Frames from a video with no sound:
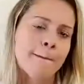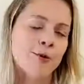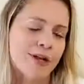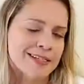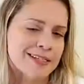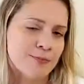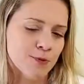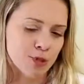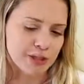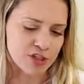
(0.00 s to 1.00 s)
Por essas e
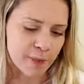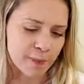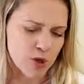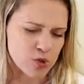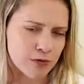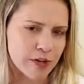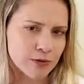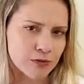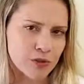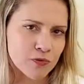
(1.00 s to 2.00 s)
por outras, depois no final
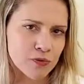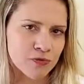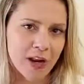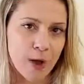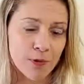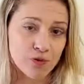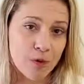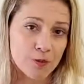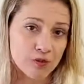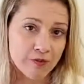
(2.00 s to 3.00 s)
do vídeo eu vou te falar umas
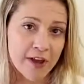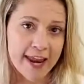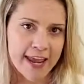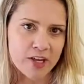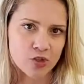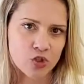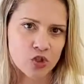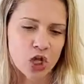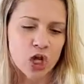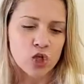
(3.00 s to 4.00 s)
formas diferentes
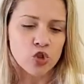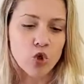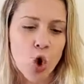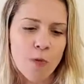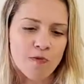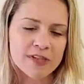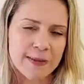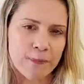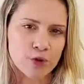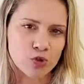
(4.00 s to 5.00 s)
de como você
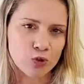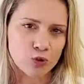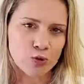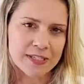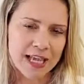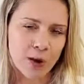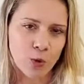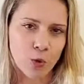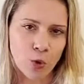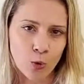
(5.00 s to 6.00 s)
pode introduzir a
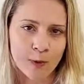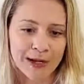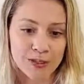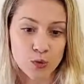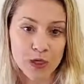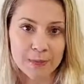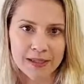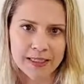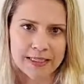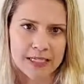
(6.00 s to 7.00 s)
cúrcuma na sua
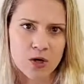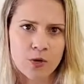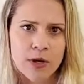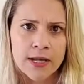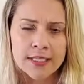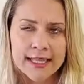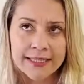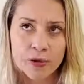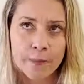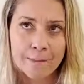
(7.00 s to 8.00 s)
alimentação sem
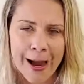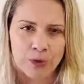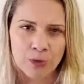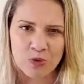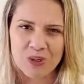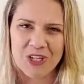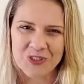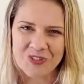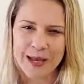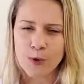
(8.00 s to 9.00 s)
ter um impacto muito grande
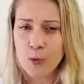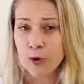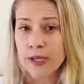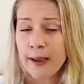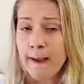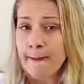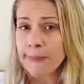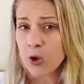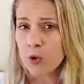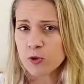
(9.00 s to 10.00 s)
no sabor, porque
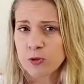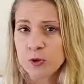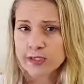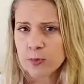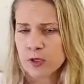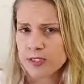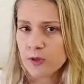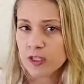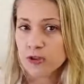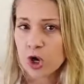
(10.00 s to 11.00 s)
para algumas pessoas, eu, por
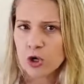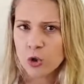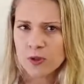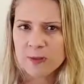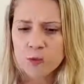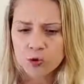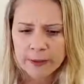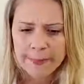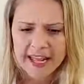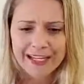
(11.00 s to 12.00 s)
exemplo, adoro comida muito
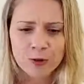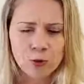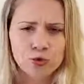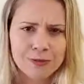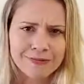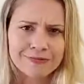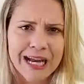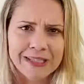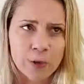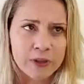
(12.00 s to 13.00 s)
temperada,
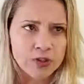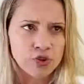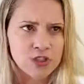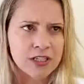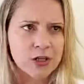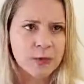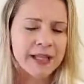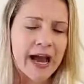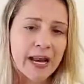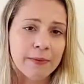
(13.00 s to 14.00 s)
condimentada, comida indiana,
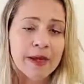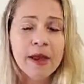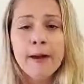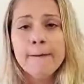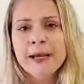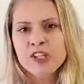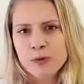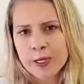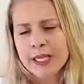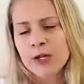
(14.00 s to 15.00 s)
comida árabe, mas
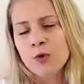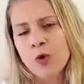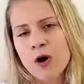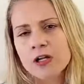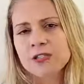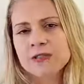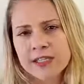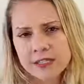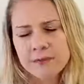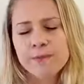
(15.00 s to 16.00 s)
para quem não gosta,
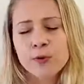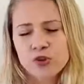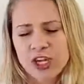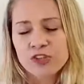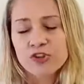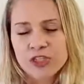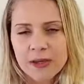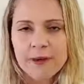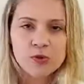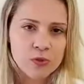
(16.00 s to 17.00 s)
sei que pro dia a dia
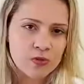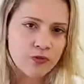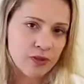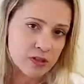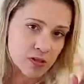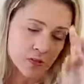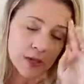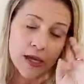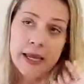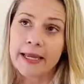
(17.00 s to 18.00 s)
mesmo é difícil.
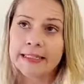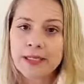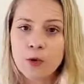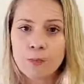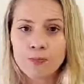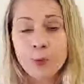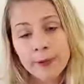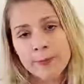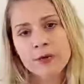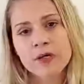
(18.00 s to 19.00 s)
Então, o
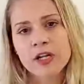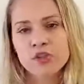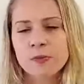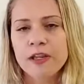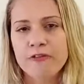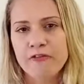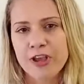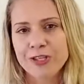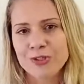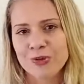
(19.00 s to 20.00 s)
primeiro grande
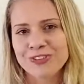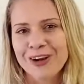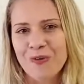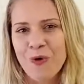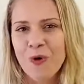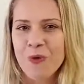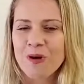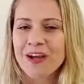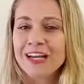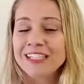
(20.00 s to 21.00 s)
benefício da
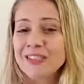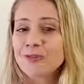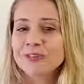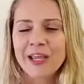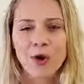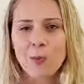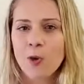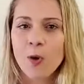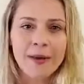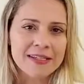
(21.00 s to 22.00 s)
cúrcuma não tem como
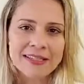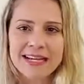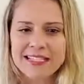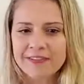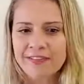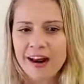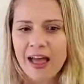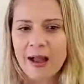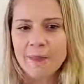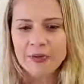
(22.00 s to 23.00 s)
começar sem
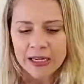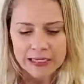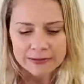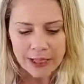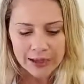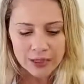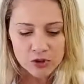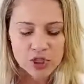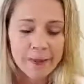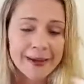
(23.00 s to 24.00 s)
falar na
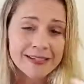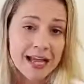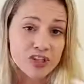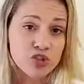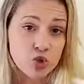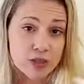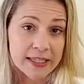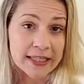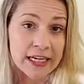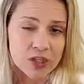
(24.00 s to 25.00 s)
grande capacidade
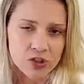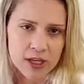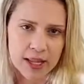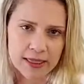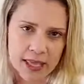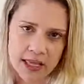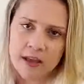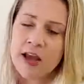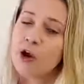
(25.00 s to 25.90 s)
antioxidante que ela tem.